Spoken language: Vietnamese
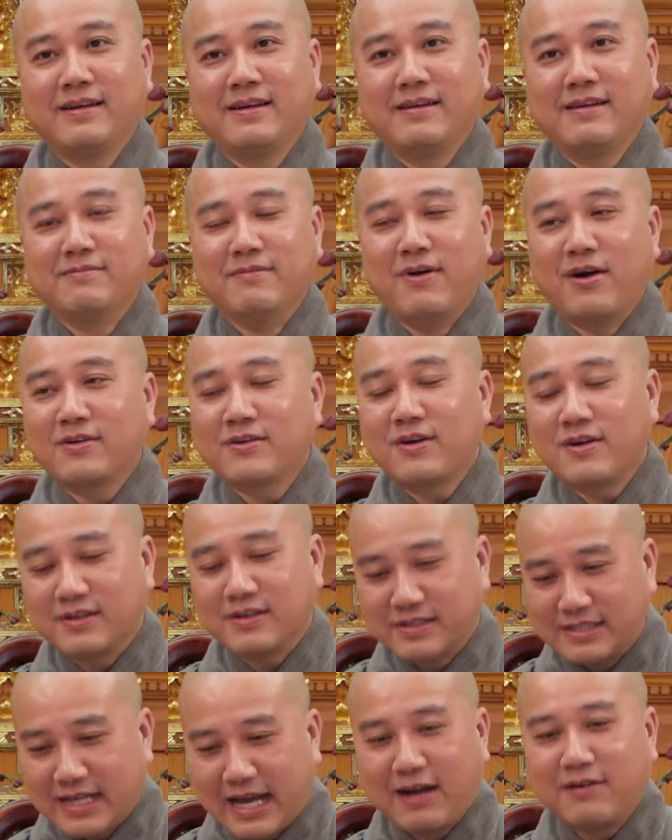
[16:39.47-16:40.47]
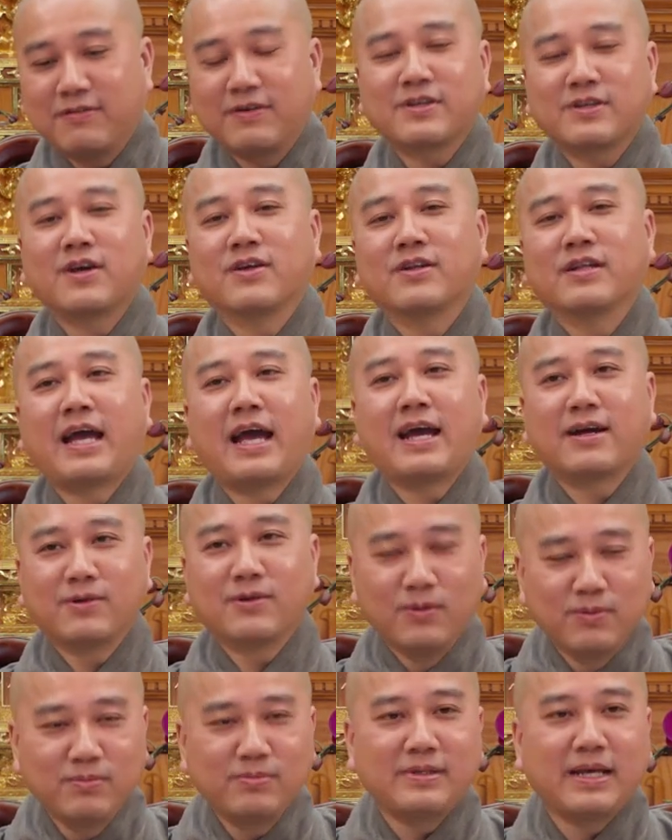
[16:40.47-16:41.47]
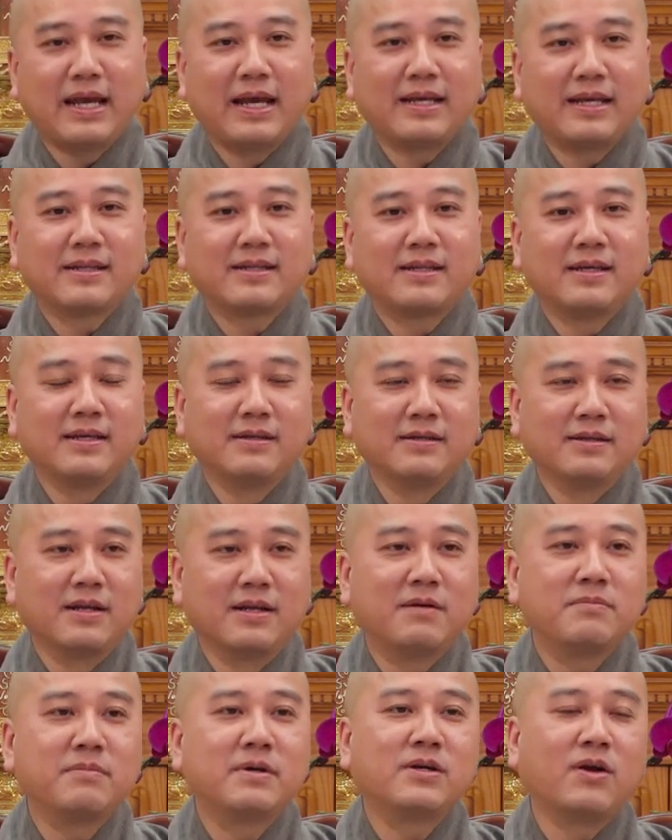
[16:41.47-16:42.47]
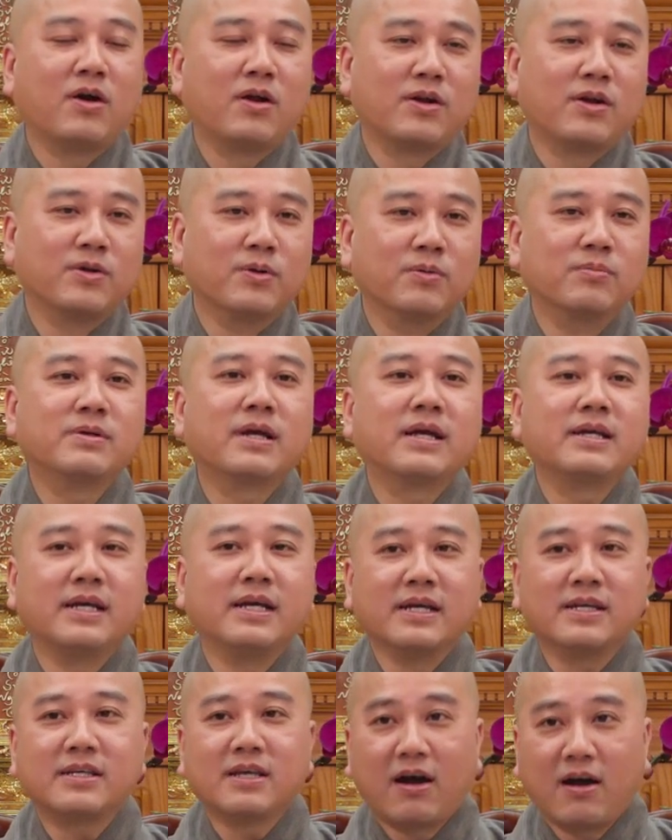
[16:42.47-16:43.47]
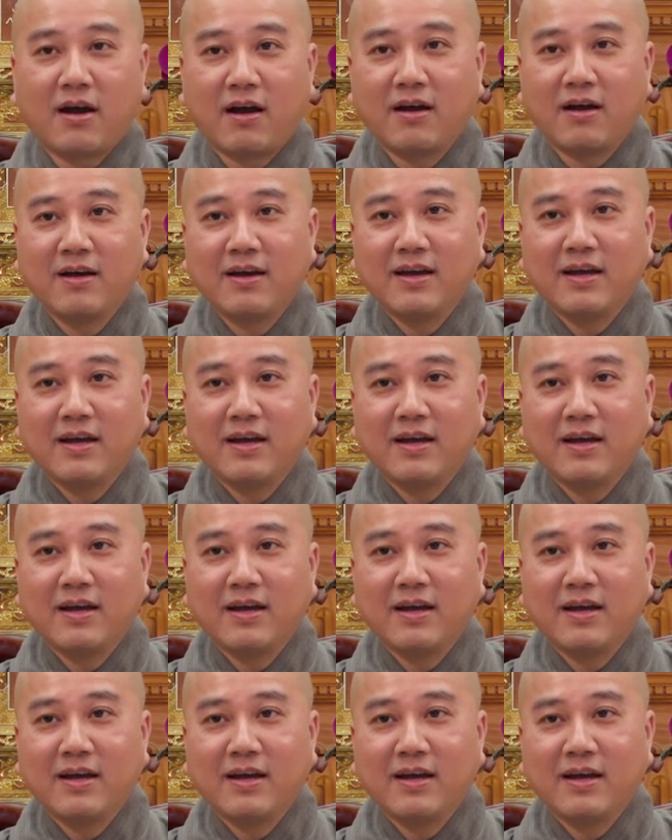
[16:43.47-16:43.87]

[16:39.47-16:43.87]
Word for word: Món đó làm sao phải cho người ta ăn đúng vậy thì nó mới gọi là đúng cái nghĩa cho.